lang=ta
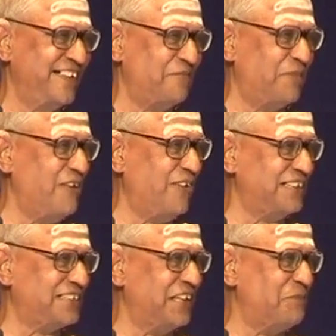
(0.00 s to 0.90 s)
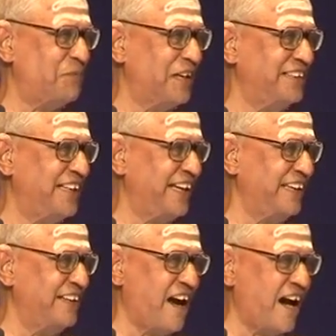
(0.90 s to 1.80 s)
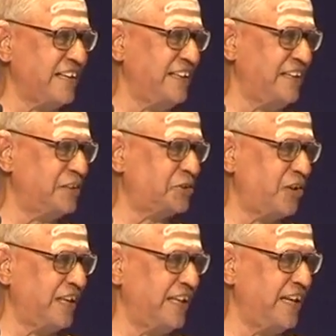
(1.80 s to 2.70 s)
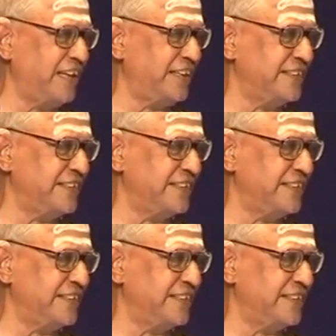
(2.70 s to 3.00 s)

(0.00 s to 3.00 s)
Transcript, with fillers: மணிவாசக பிறந்தகை நான் என்று சொல்ல இல்லை